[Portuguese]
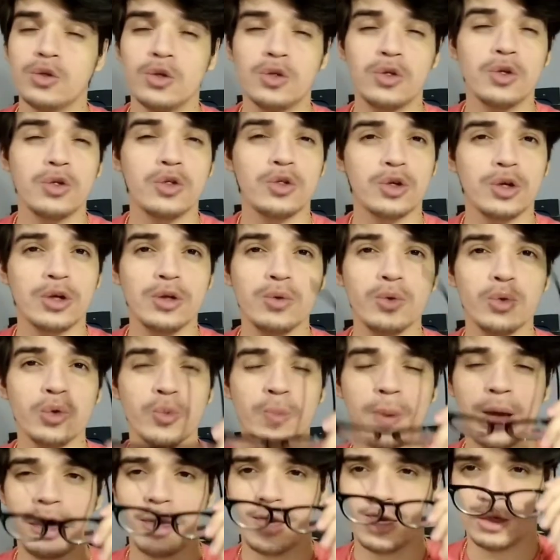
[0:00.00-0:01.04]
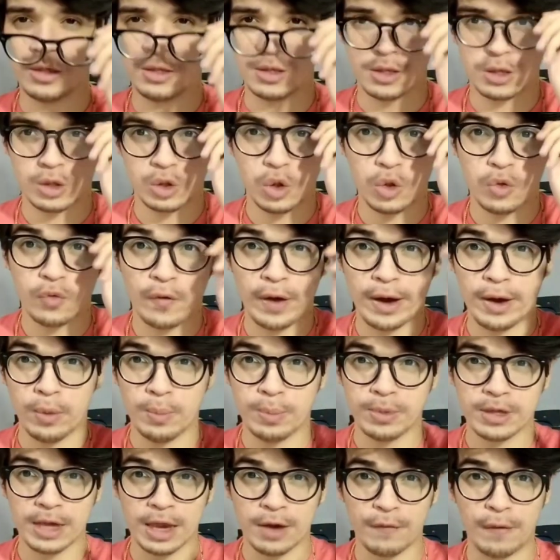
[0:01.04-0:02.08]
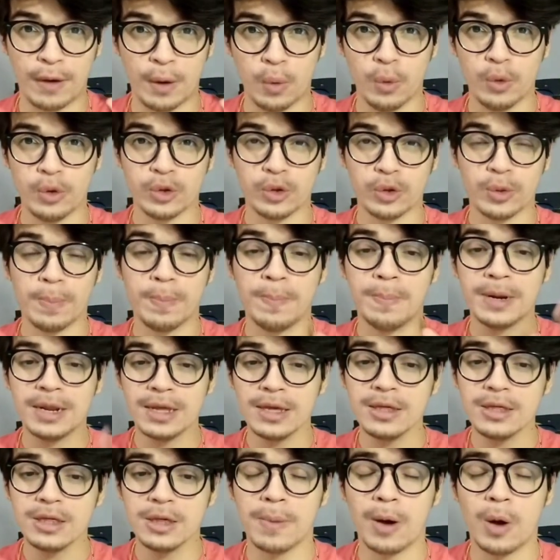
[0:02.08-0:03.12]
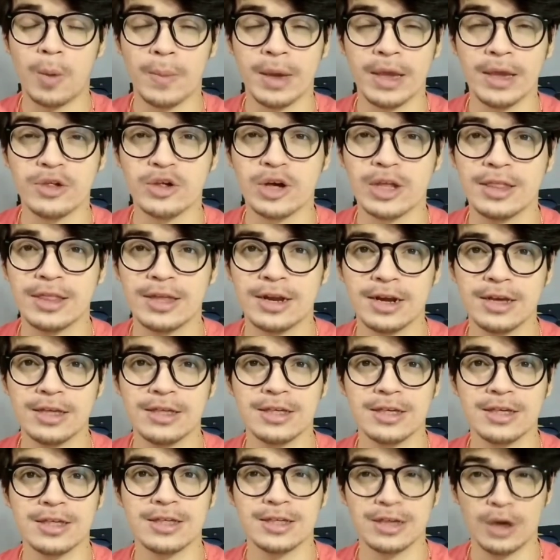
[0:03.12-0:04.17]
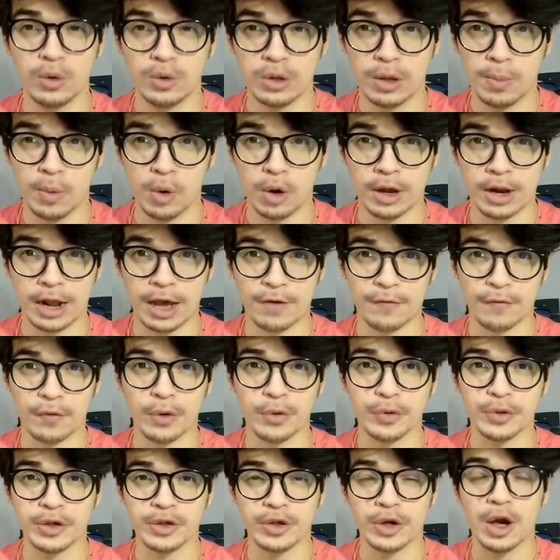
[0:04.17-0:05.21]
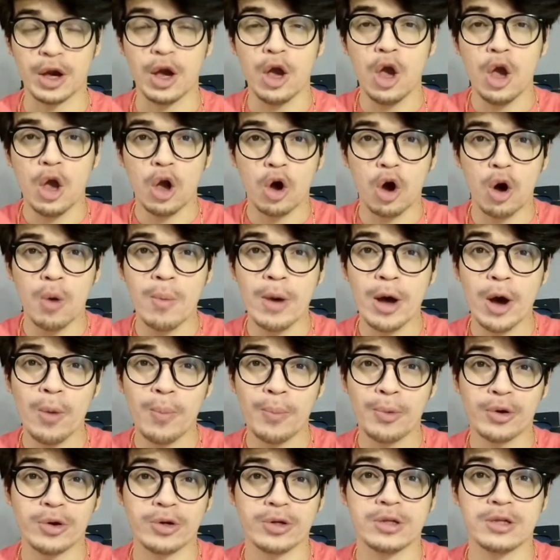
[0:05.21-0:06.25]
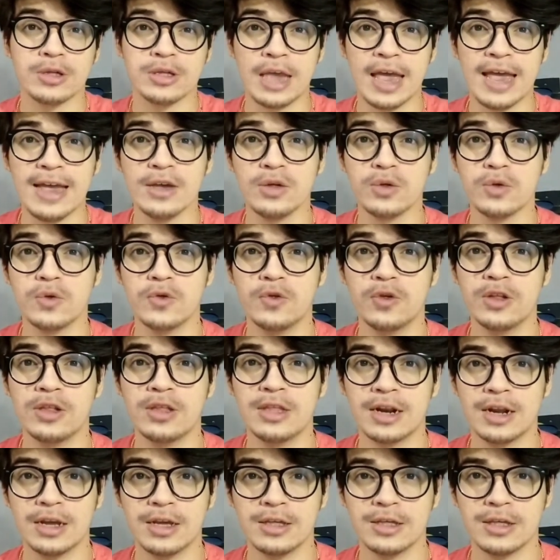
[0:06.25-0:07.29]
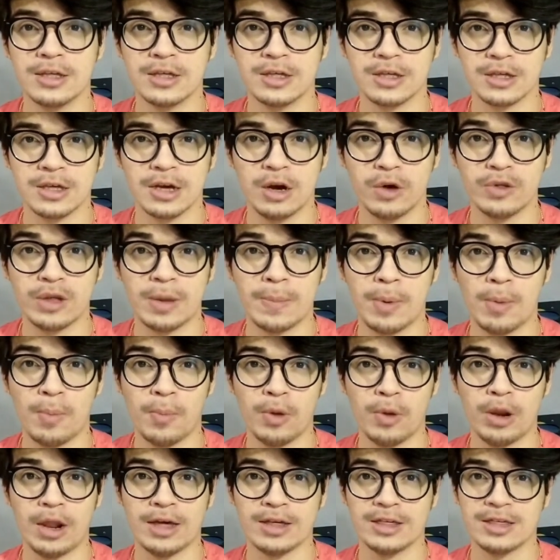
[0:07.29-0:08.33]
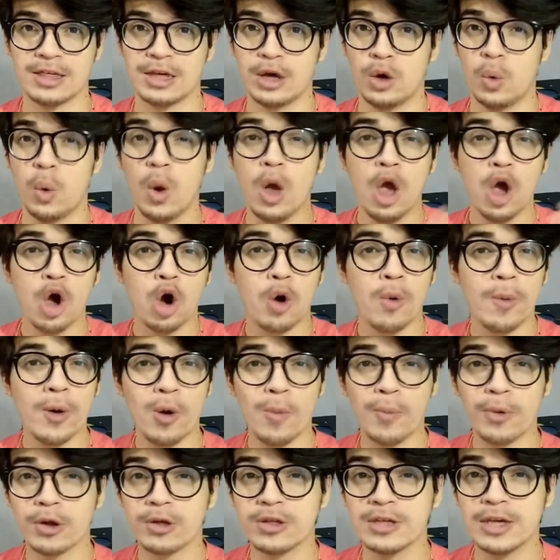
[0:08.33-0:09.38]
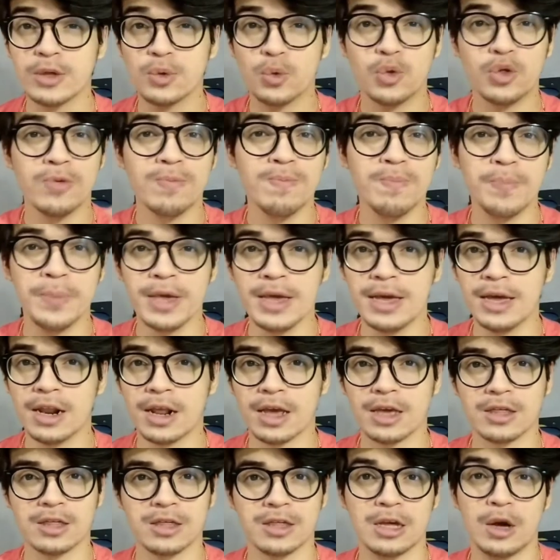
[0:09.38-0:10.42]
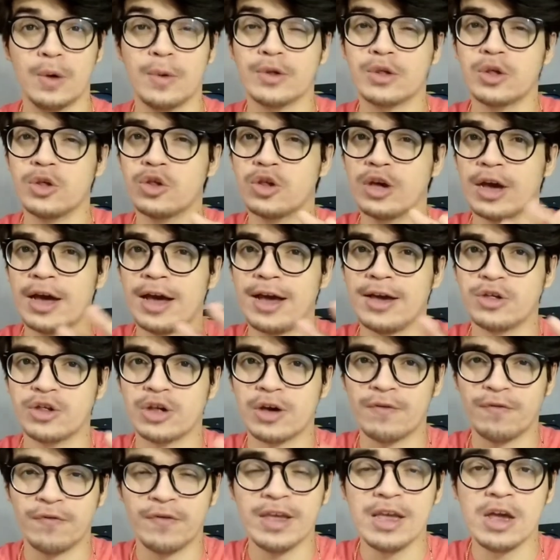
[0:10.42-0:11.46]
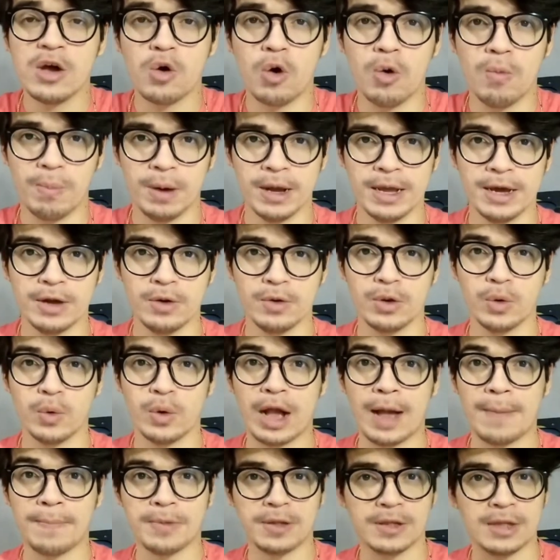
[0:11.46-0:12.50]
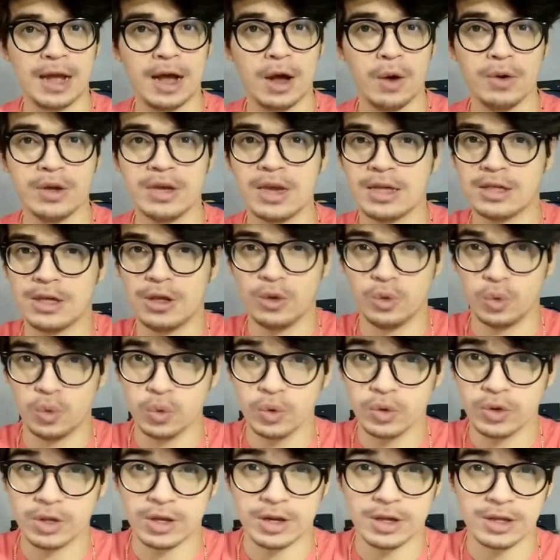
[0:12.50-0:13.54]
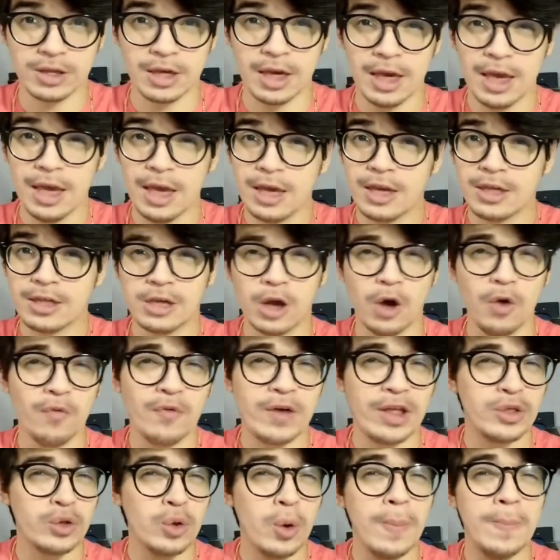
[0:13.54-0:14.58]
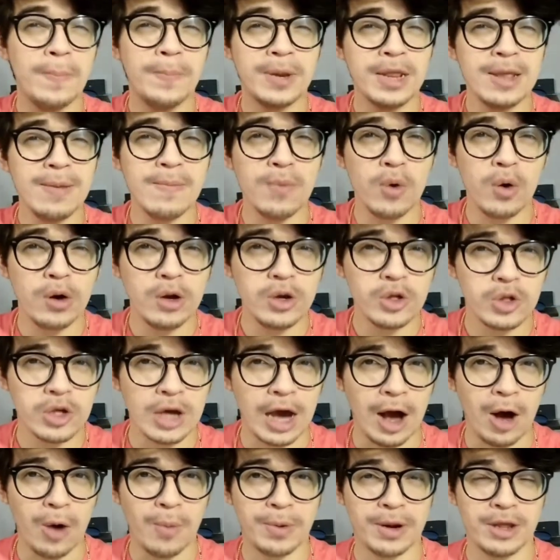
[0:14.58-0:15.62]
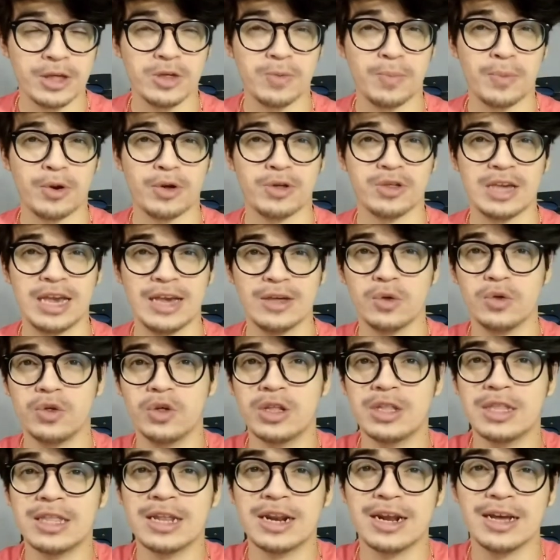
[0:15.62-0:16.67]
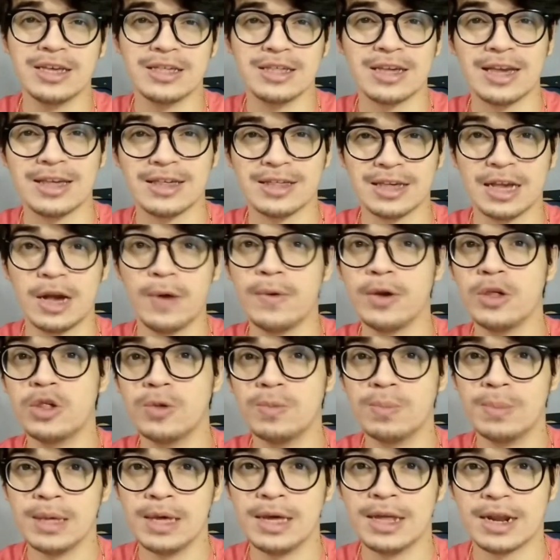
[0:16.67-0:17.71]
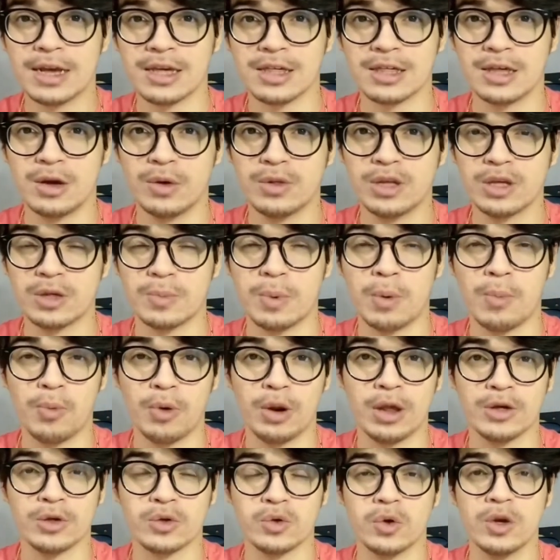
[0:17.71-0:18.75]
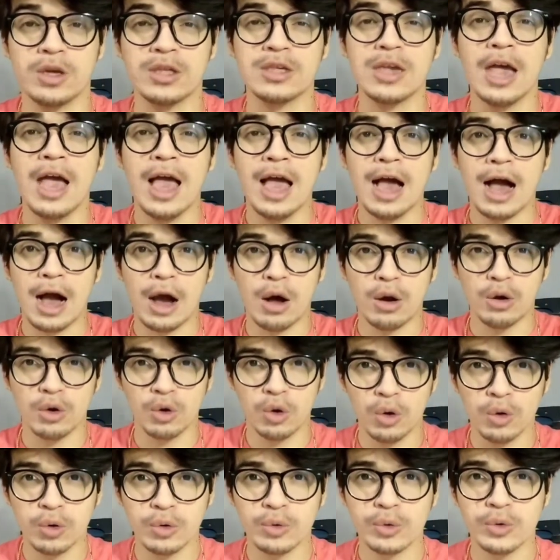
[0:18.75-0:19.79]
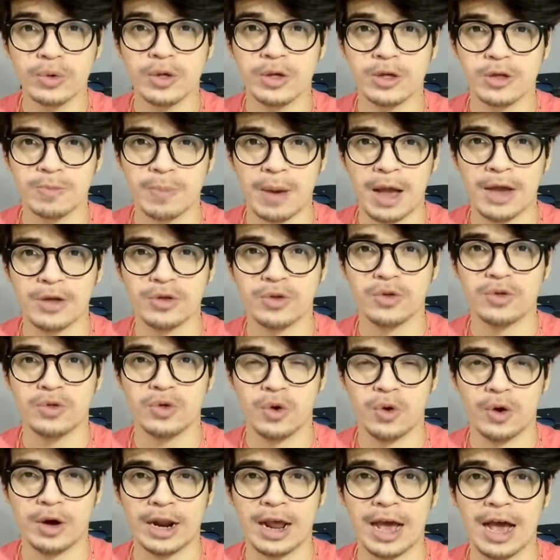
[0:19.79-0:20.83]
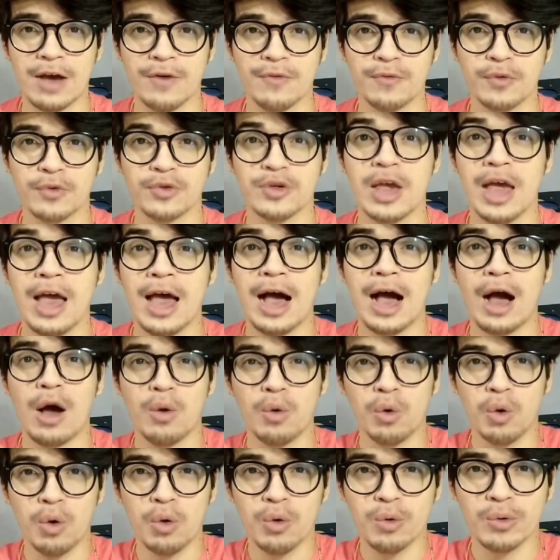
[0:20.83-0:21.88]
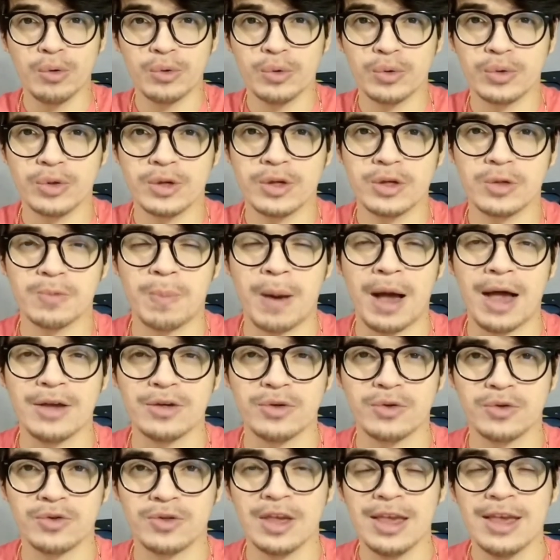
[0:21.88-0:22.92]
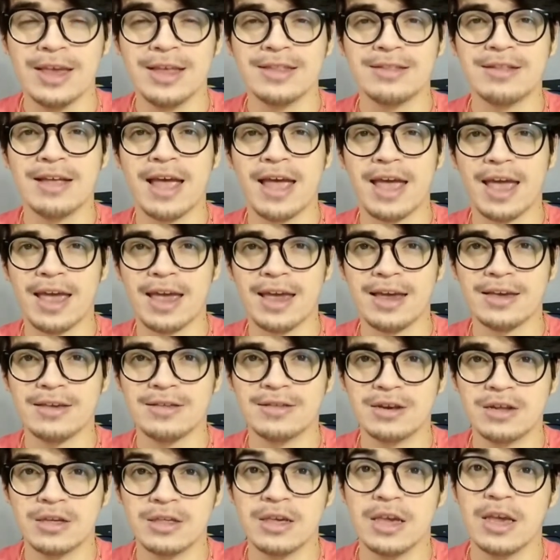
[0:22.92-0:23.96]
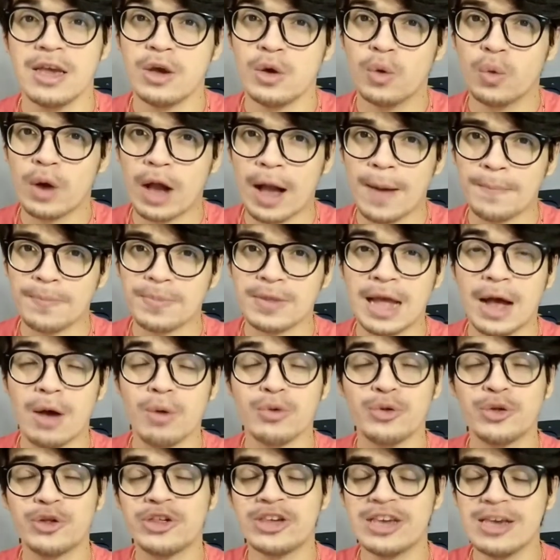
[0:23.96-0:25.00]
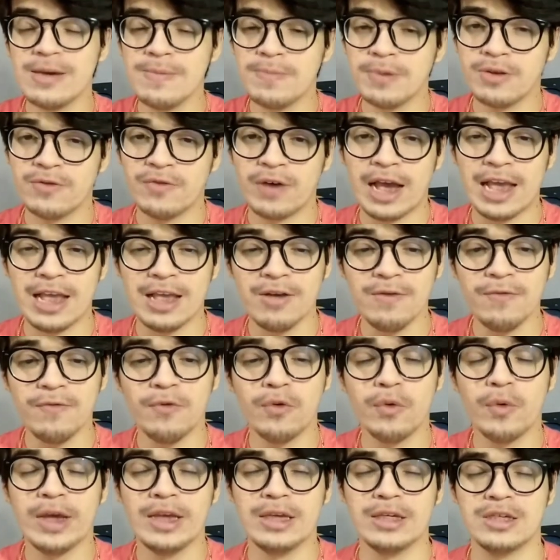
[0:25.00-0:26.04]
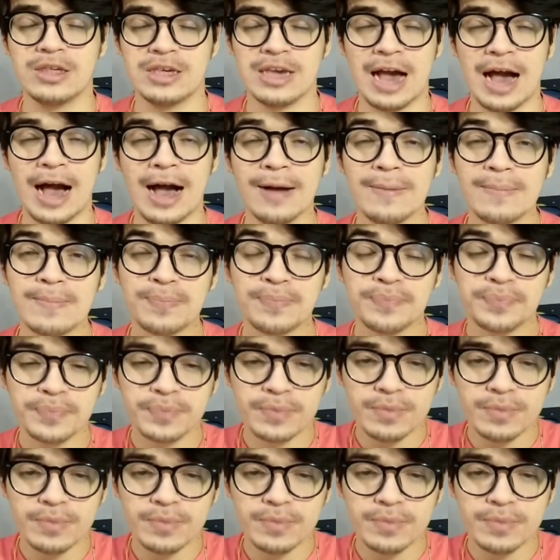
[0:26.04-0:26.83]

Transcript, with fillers: de distintos países. A gente vai observar hoje principalmente a transição demográfica, ou seja, como é o processo de transição da população, como é o processo de migração. A gente já, já vem acompanhando que o capital e que as indústrias são um fator principal primordial para esse processo de transação e de migração das populações ao longo dos espaços geográficos, ao longo dos espaços terrestres. O capital sempre vai influenciar